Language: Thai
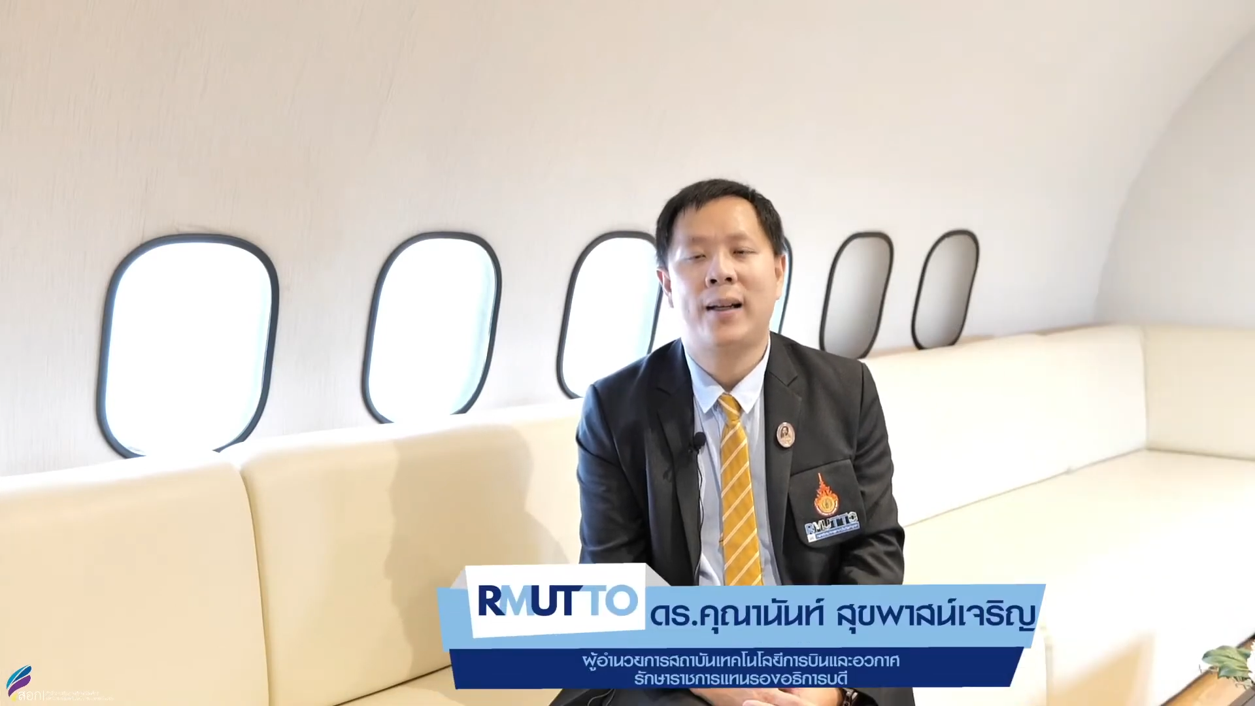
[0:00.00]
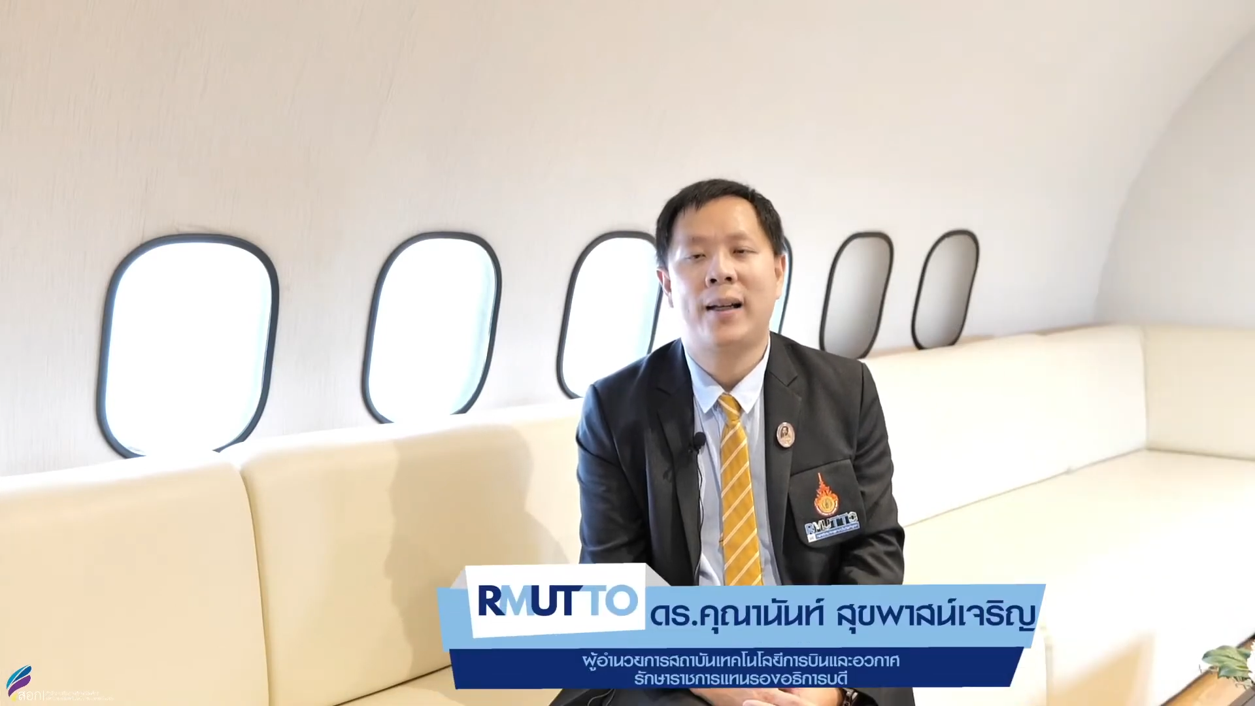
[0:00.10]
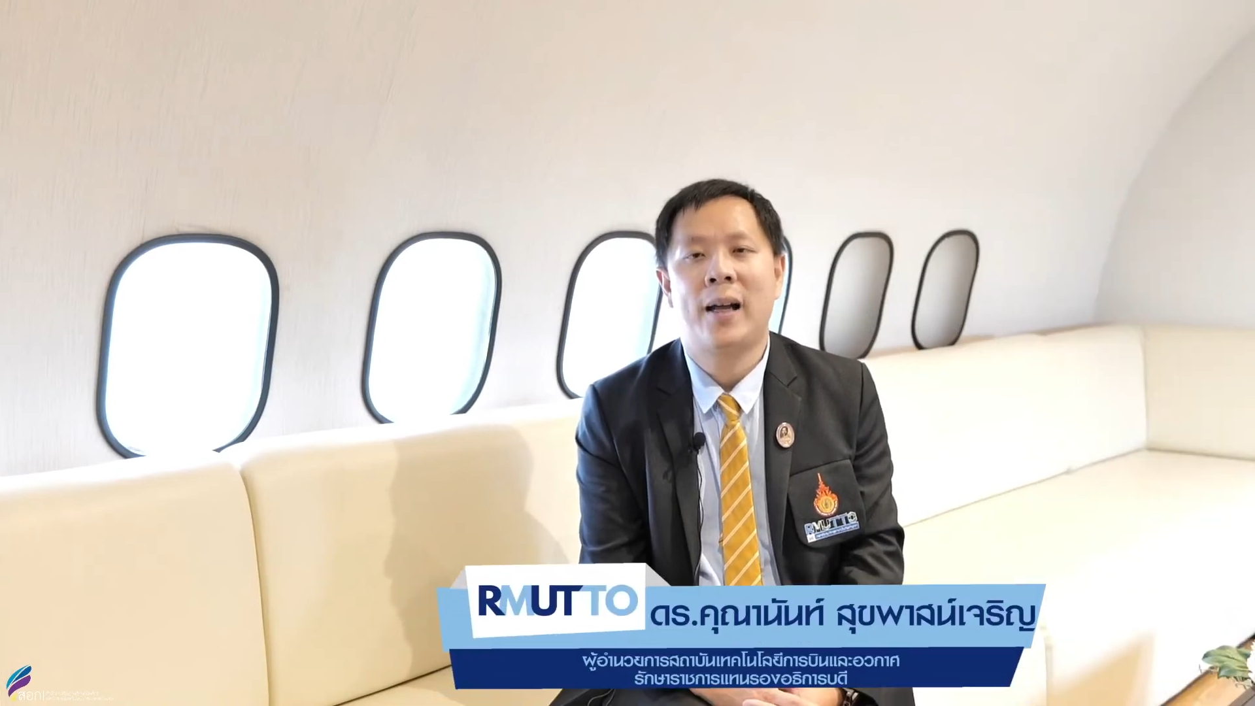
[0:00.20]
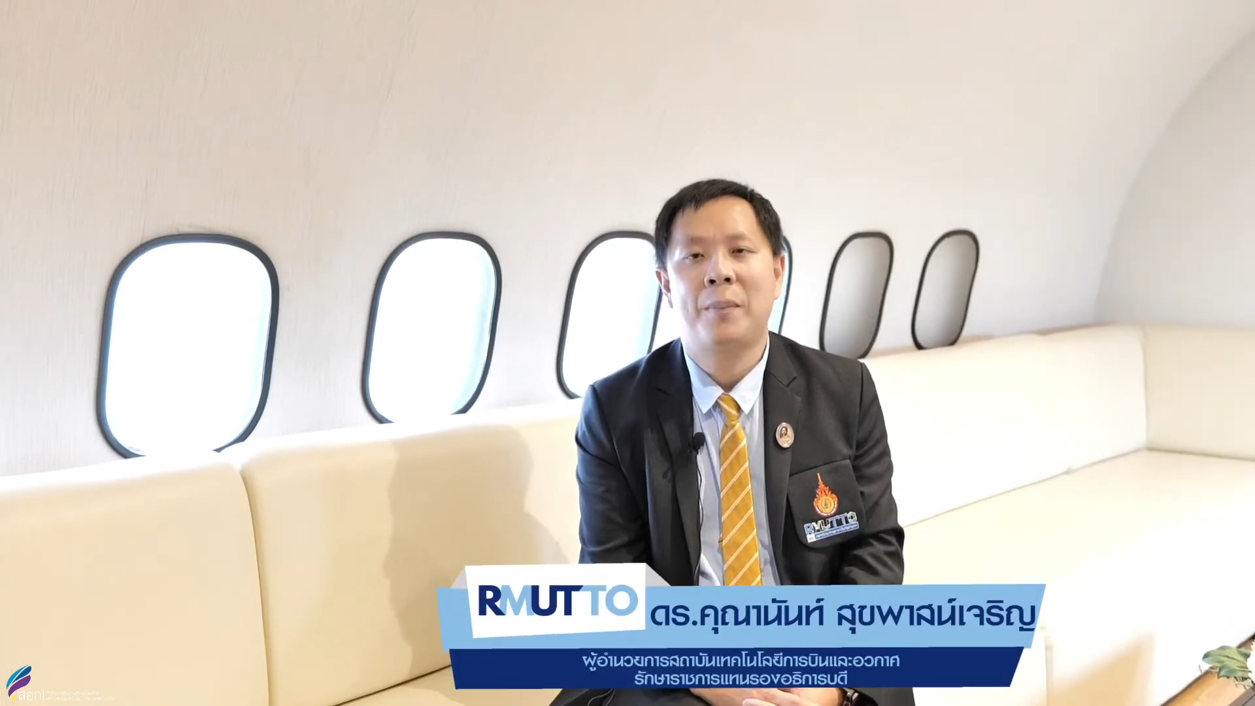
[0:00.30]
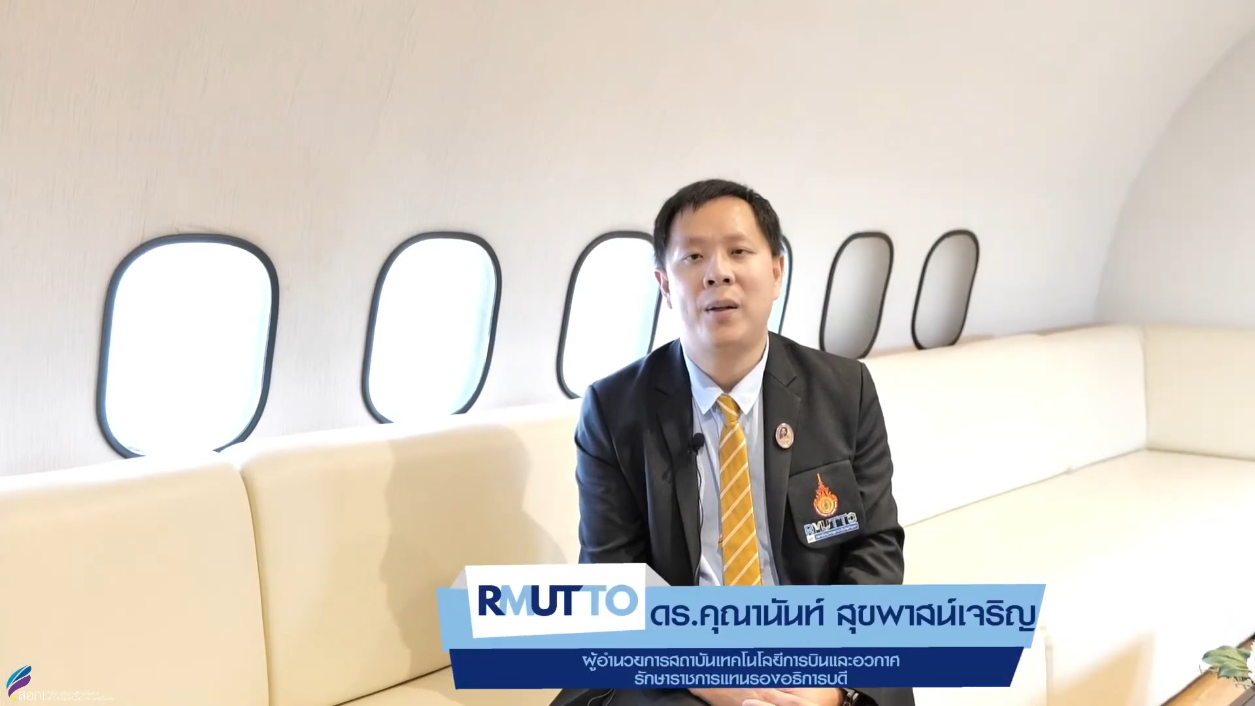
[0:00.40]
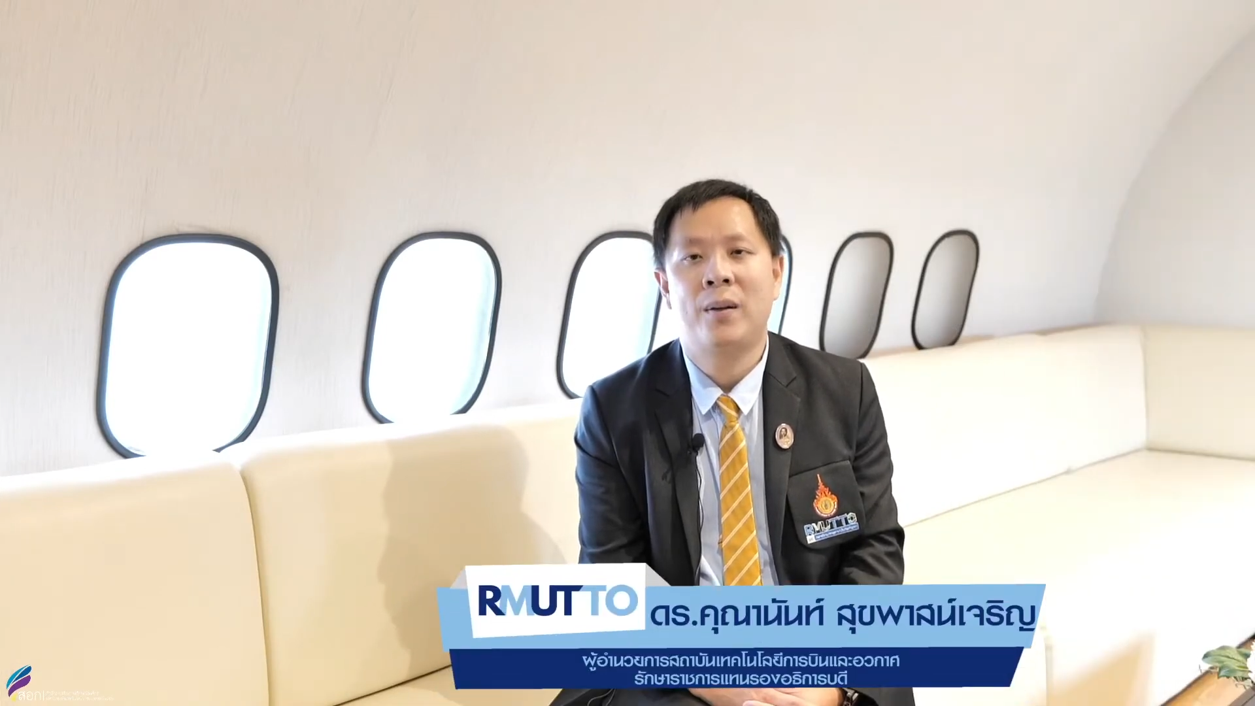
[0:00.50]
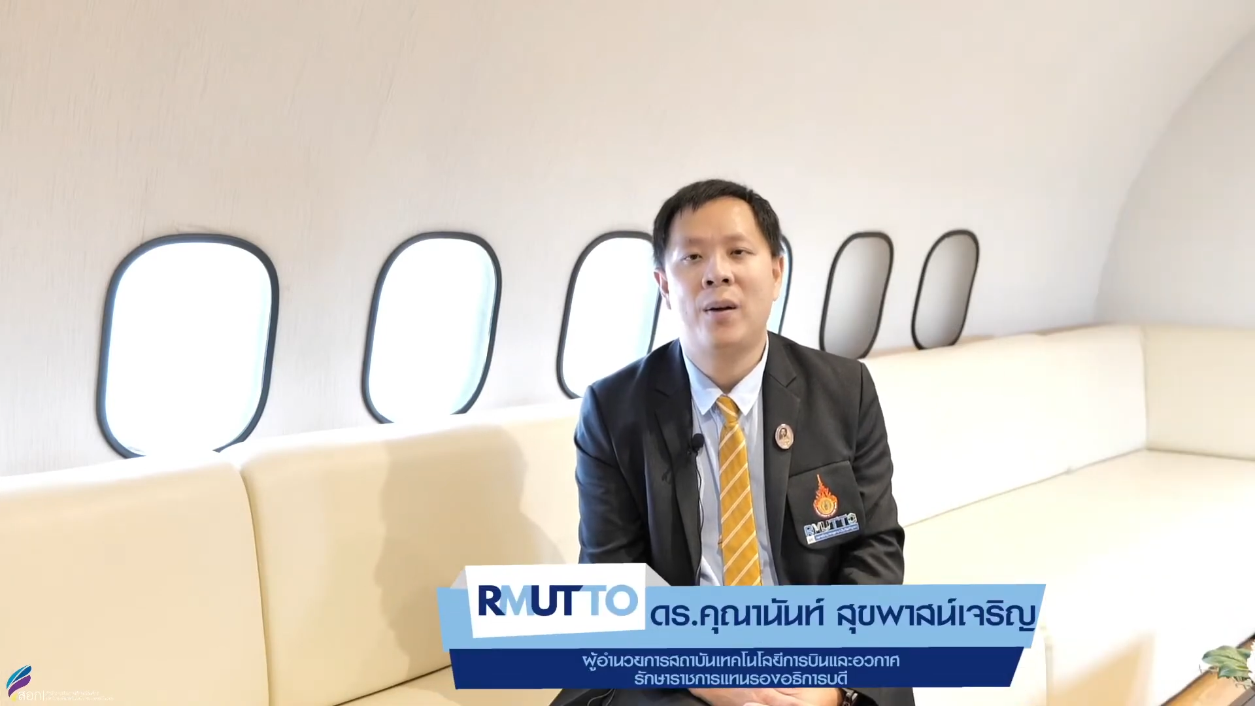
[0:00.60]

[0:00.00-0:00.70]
นะครับ แล้ว